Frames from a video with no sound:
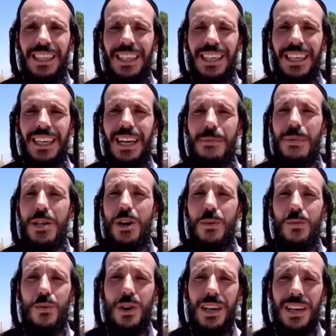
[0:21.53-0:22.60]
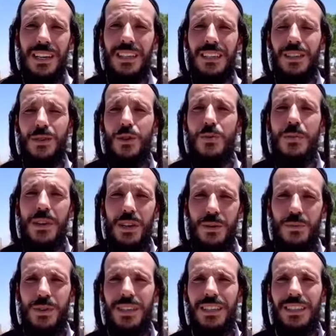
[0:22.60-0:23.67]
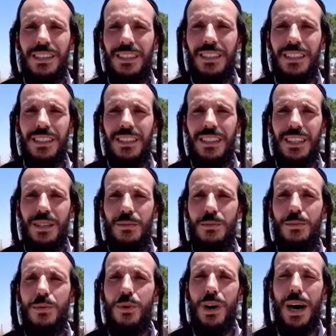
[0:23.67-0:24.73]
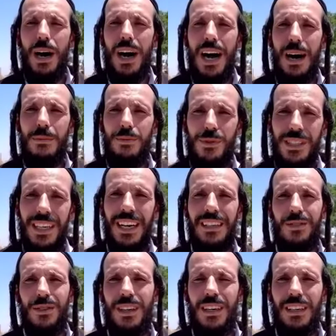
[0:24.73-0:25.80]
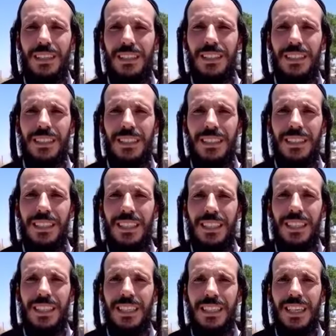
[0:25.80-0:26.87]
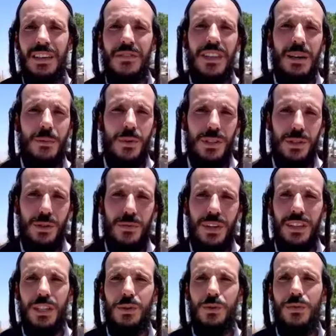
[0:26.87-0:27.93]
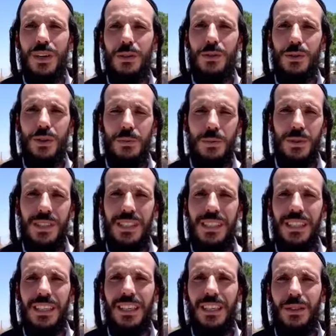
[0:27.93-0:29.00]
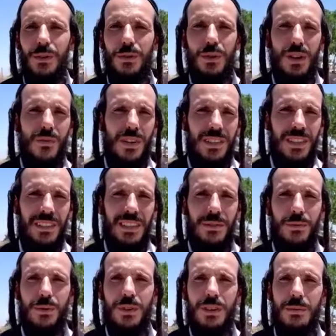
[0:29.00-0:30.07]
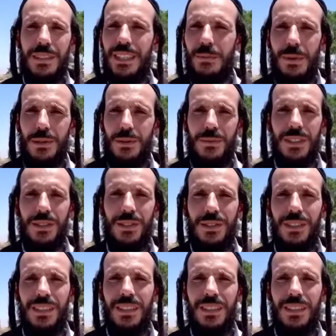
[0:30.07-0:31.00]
Et le meilleur moyen, le meilleur moyen pour aboutir à cela, Évidemment, c'est de faire teshuva, de se repentir, de se renforcer dans sa foi, mais ce n'est pas suffisant.